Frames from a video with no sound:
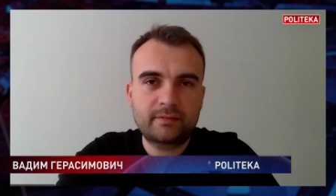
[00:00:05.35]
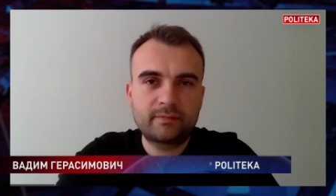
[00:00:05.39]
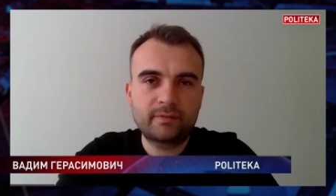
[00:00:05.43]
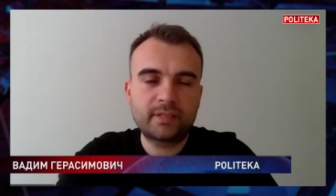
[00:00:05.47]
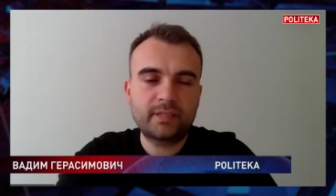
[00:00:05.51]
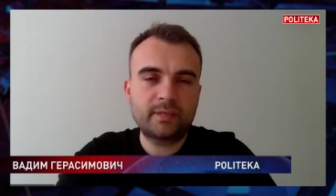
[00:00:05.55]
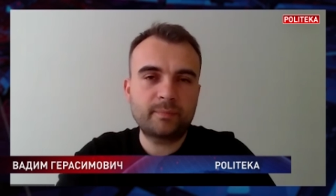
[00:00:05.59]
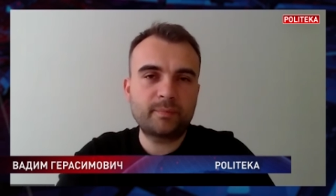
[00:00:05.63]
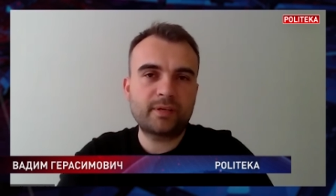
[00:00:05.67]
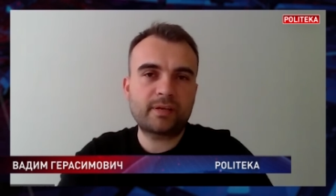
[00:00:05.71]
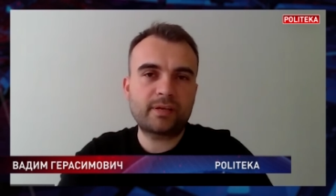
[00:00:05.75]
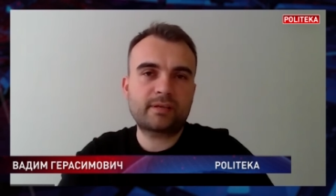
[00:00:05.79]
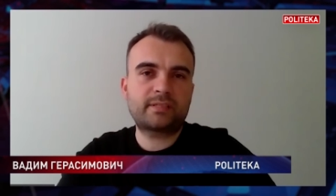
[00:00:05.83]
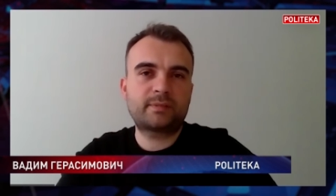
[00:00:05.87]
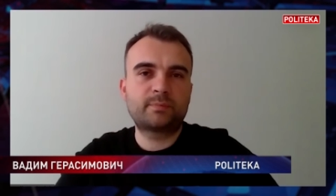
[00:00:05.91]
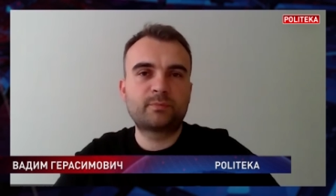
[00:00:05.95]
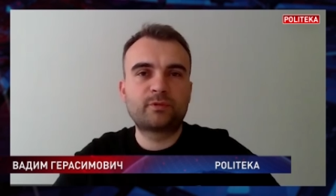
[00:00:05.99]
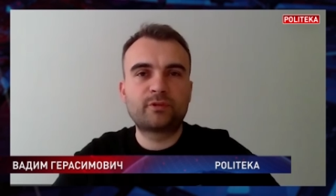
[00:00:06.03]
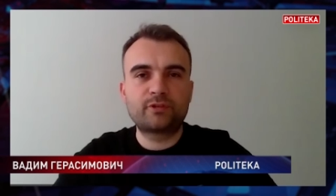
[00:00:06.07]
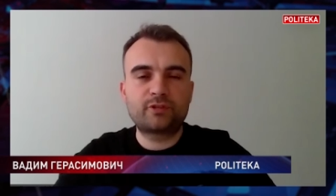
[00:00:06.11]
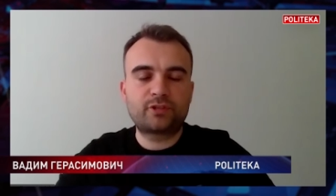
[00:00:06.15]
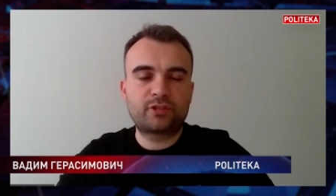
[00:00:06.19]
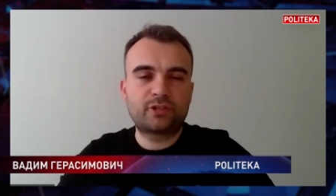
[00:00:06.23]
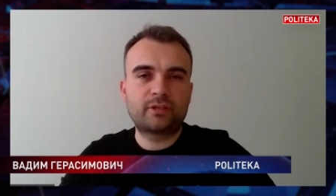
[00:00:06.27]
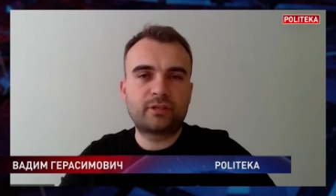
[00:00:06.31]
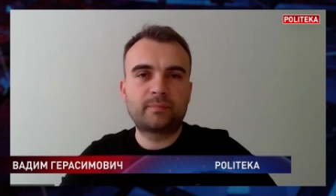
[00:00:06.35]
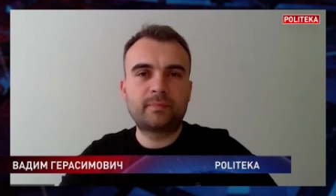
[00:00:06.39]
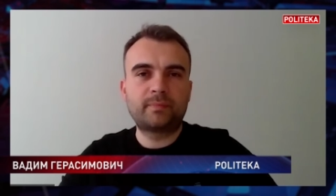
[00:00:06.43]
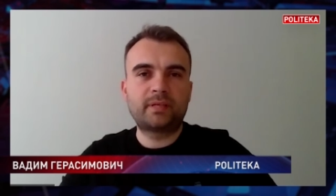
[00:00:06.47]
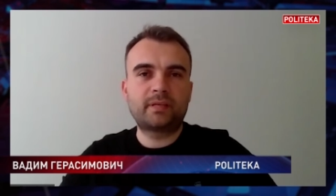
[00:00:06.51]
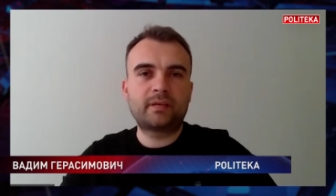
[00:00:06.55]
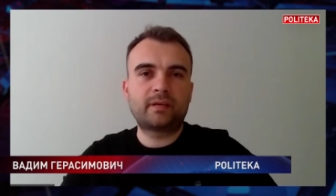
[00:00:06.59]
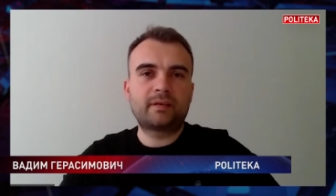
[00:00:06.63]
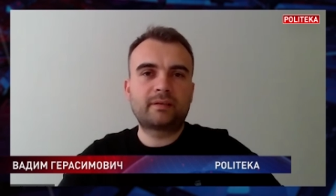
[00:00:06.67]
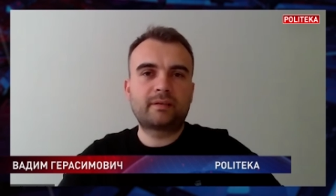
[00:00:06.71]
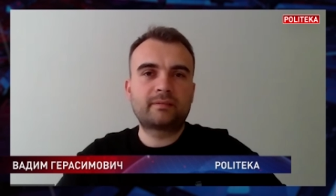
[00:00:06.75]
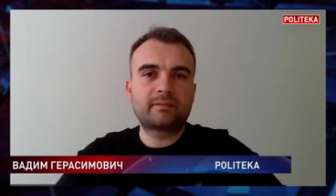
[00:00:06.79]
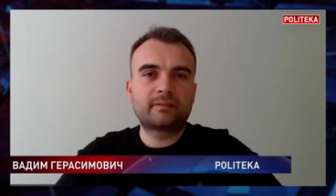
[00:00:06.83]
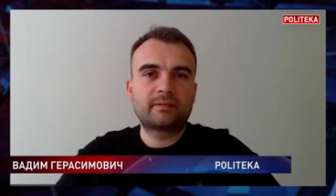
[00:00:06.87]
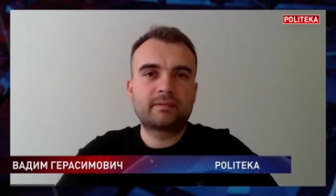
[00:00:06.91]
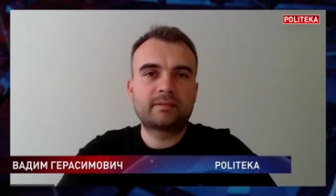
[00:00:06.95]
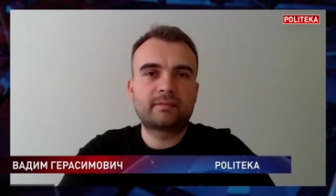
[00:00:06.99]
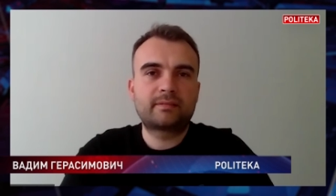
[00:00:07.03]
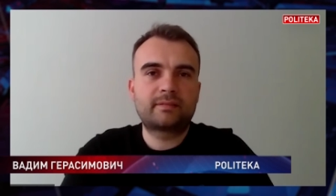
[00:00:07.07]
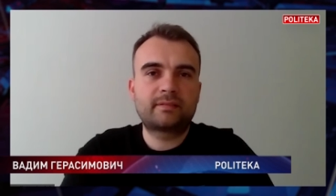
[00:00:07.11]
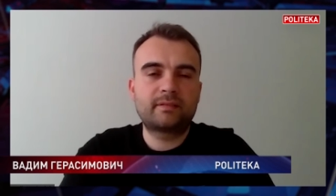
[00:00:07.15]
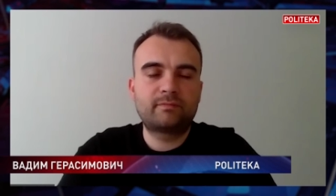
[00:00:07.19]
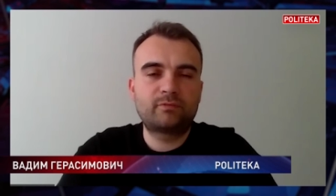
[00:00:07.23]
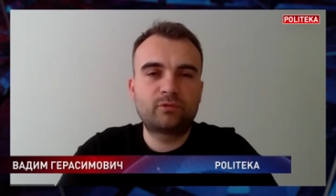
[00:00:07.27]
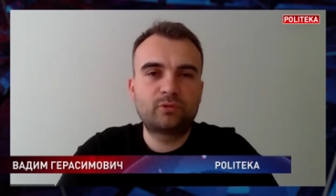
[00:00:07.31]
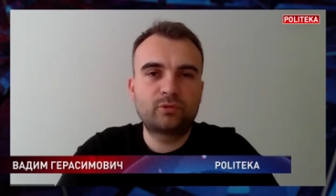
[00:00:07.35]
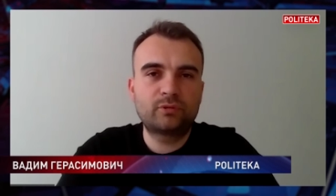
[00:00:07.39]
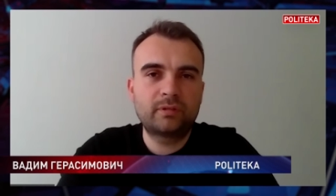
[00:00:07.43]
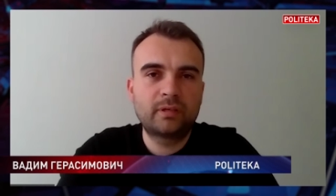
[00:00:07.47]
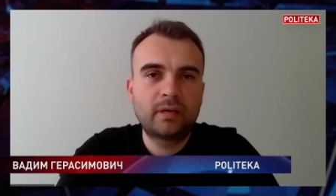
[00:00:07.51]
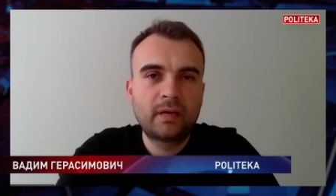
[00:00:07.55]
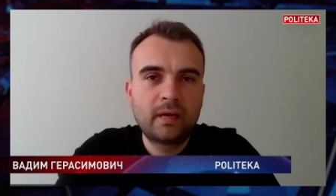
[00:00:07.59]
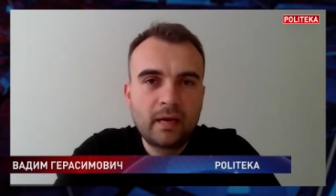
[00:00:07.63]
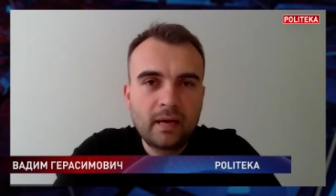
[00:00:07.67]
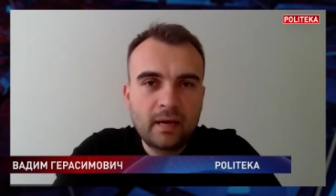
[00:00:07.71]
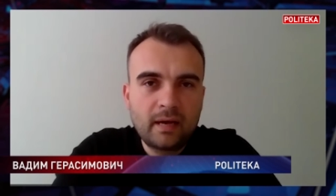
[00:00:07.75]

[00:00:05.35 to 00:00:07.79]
Вадим Герасимович меня зовут.